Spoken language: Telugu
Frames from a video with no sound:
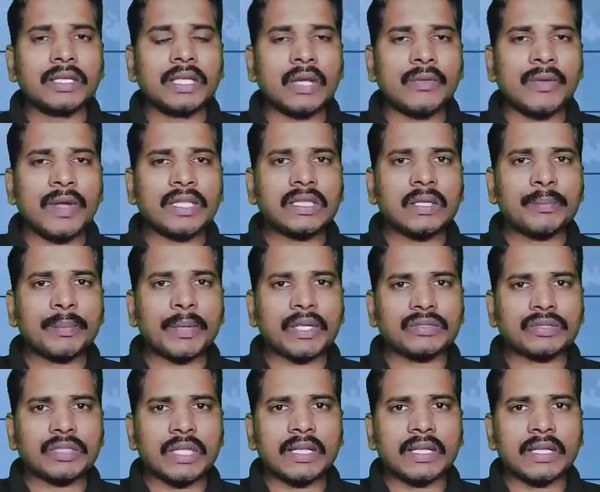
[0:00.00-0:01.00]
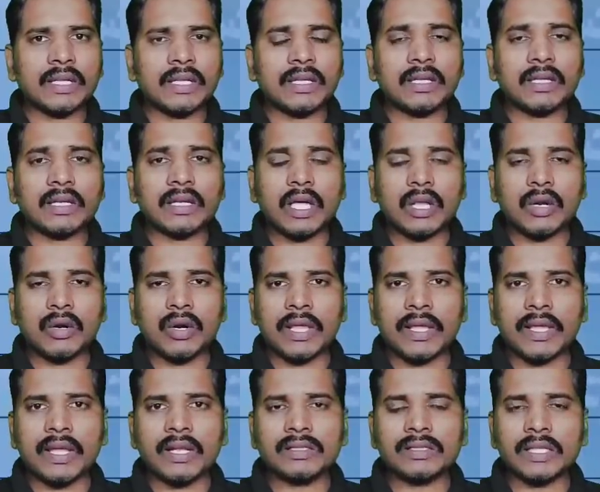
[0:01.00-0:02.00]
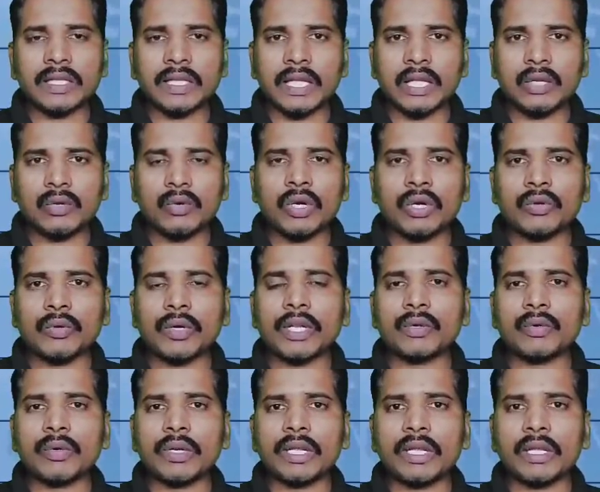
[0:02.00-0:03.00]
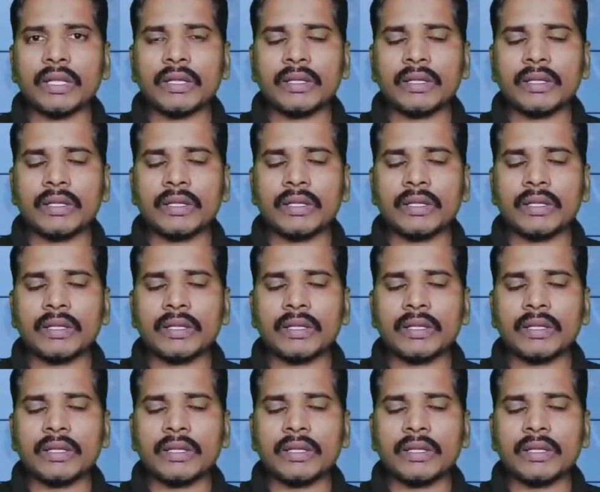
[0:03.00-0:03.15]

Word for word: ఏవైతే ప్రస్తుతానికి కరోనా కేసుల ఇంకా ఎక్కువగా ఉన్నటువంటి కొన్ని